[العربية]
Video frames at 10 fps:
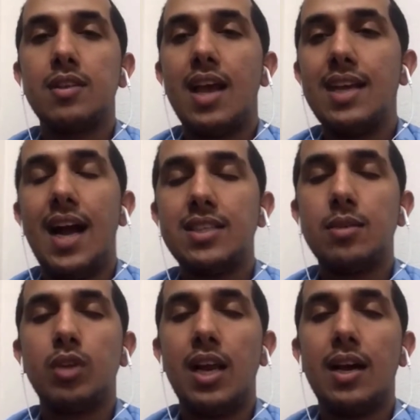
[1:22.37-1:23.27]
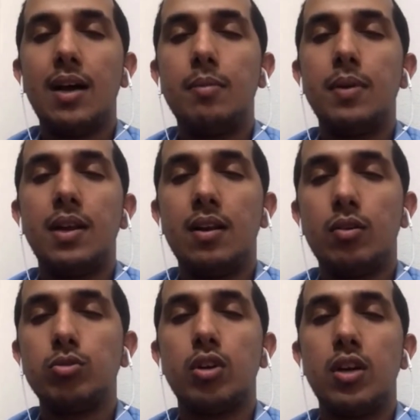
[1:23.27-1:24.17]
بارت اي حاجه متعلقه
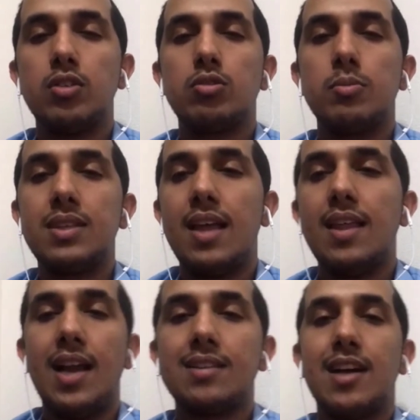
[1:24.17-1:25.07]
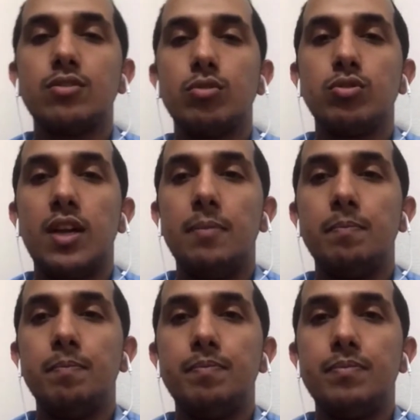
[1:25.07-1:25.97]
بالكنترول انسترومنت هذا على
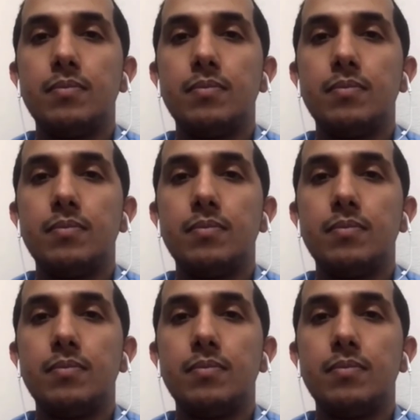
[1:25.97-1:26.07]
تخصصنا